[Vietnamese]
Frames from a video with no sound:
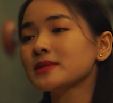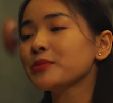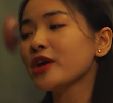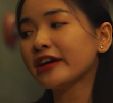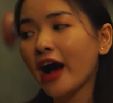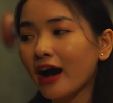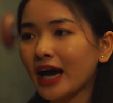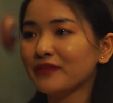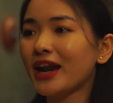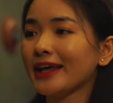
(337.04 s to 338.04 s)
sóc cho con
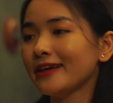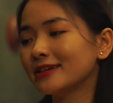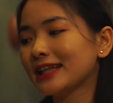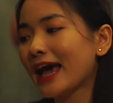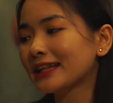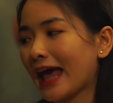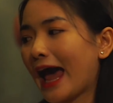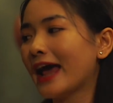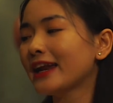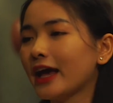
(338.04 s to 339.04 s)
anh phải là cái người thai
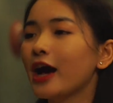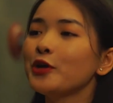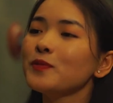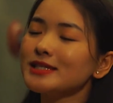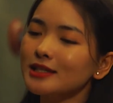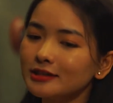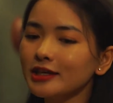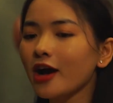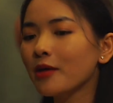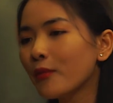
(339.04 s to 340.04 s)
tả nè đút sữa cho
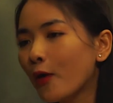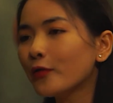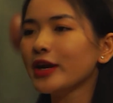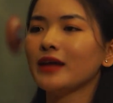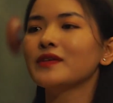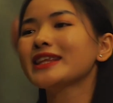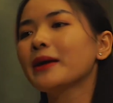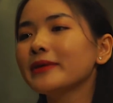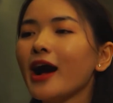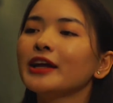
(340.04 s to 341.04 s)
con bú nè anh phải
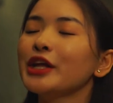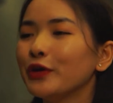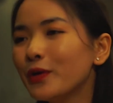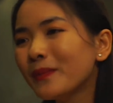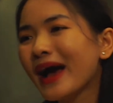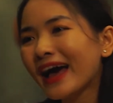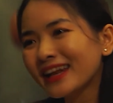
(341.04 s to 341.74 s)
chăm con hiểu không